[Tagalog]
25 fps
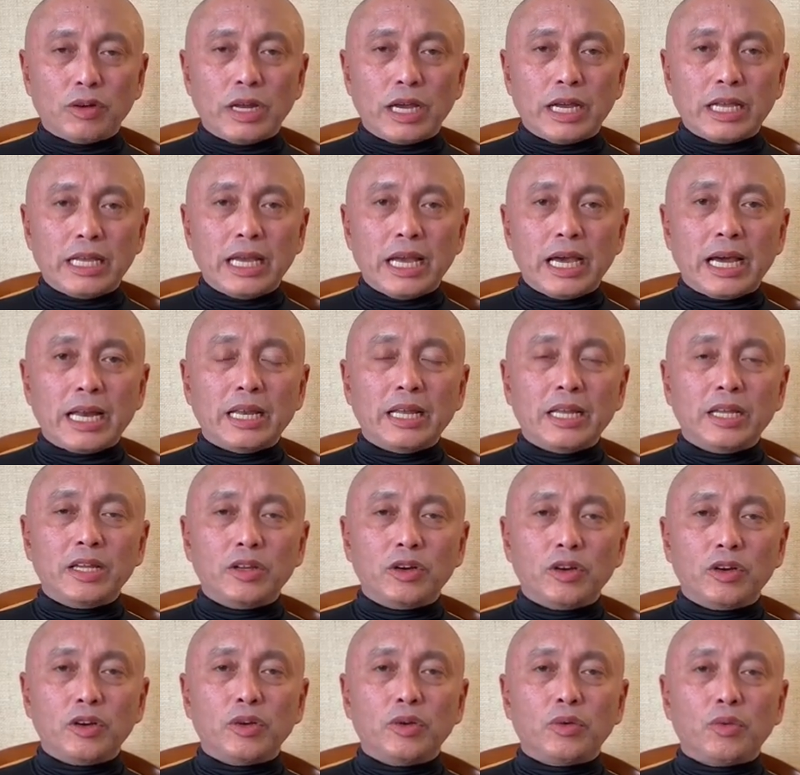nangyari
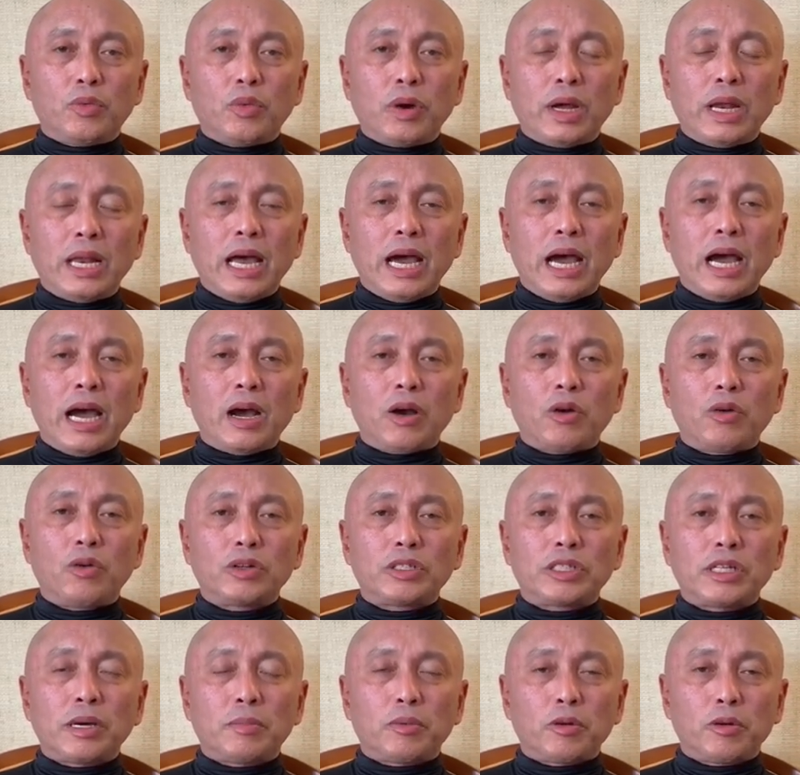yon wala ako
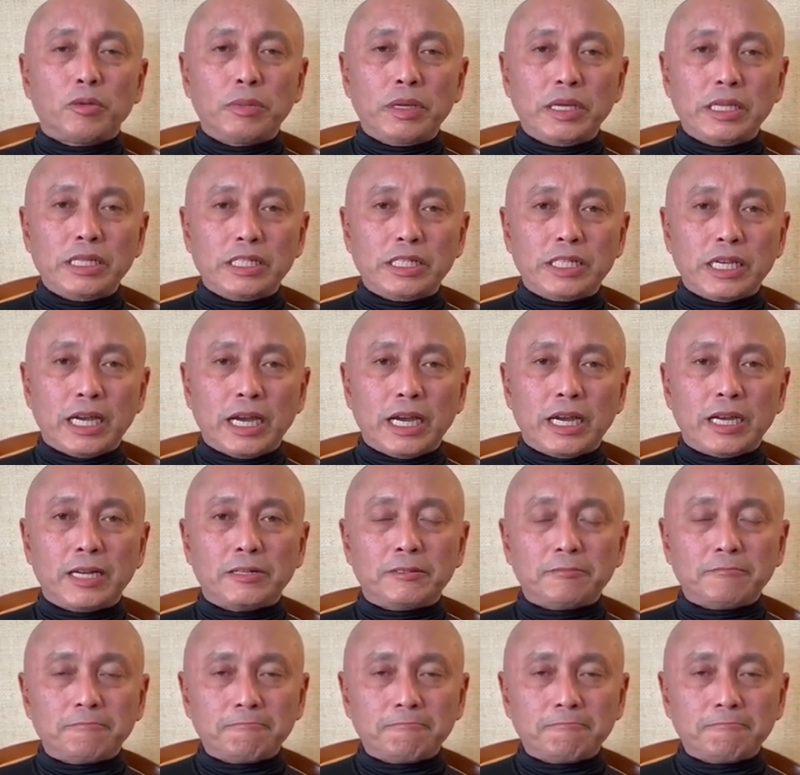sa probinsya